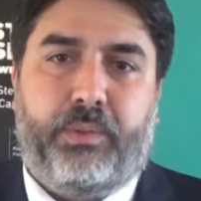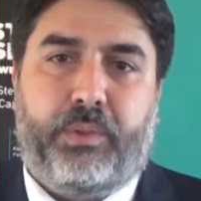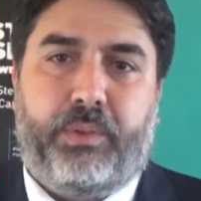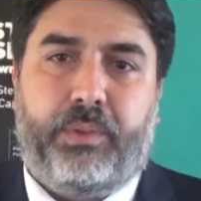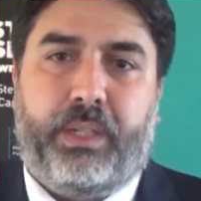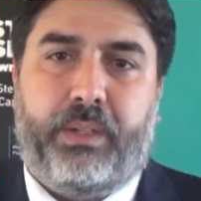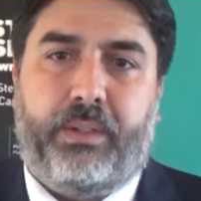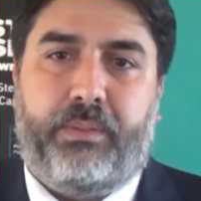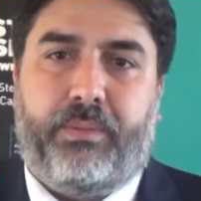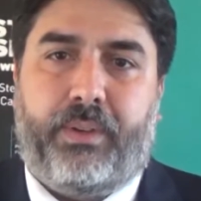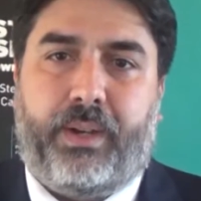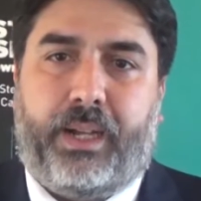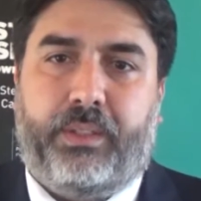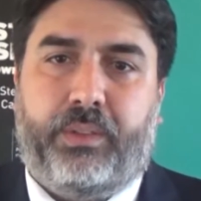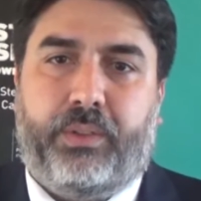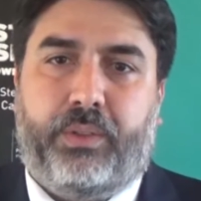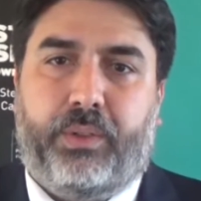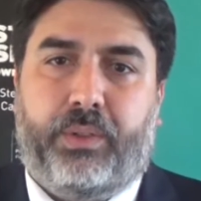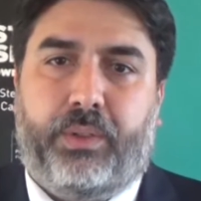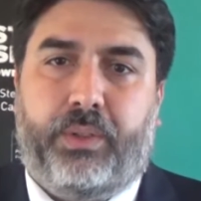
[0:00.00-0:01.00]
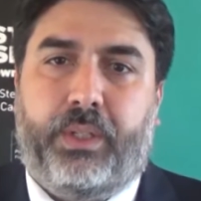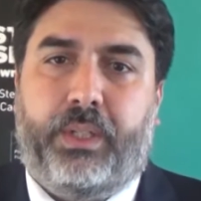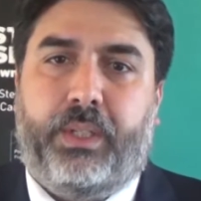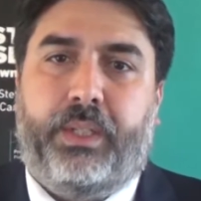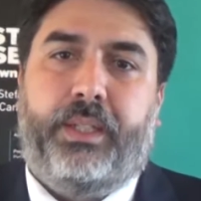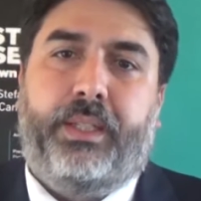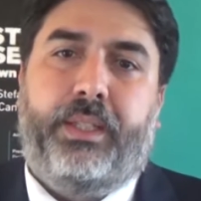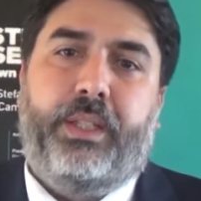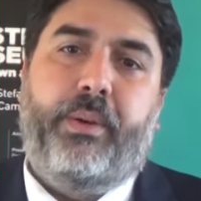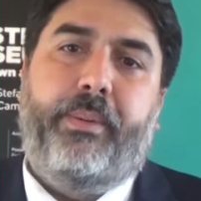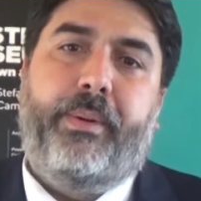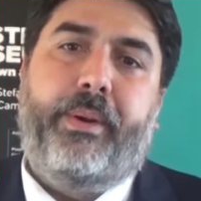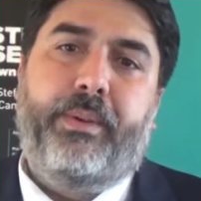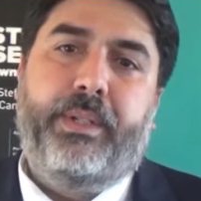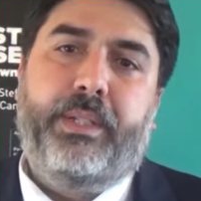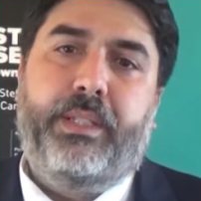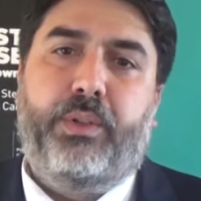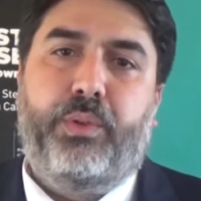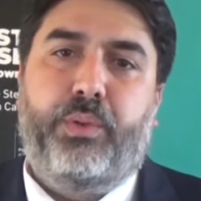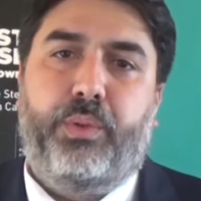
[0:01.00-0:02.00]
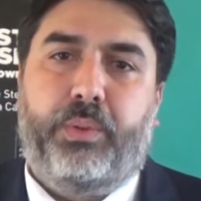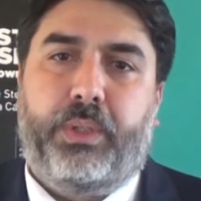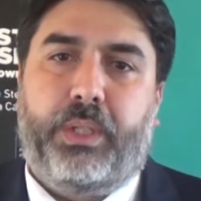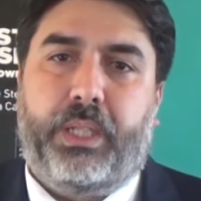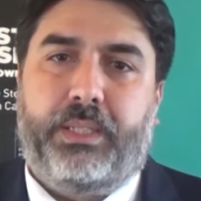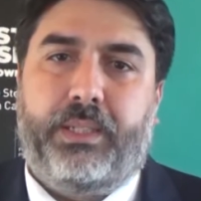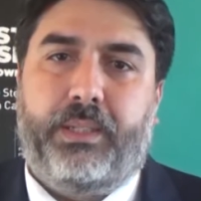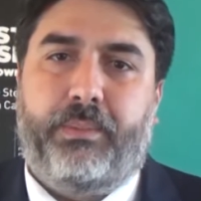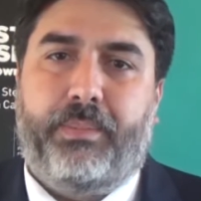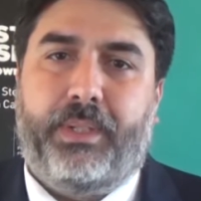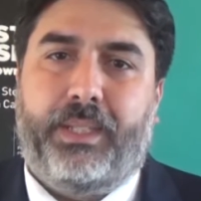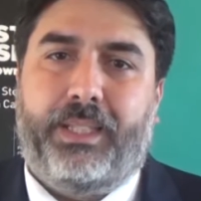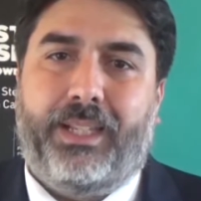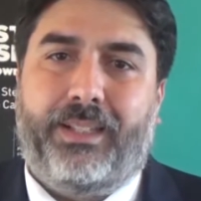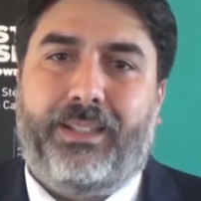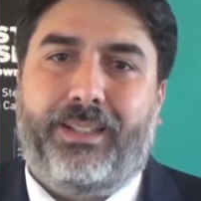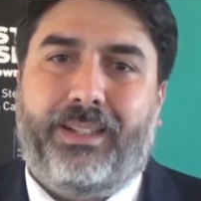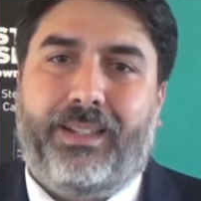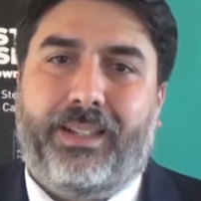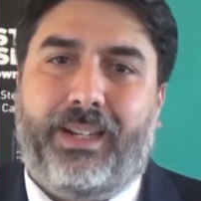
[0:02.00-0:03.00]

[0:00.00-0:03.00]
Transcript: per far sì che il seme insidioso e aberrante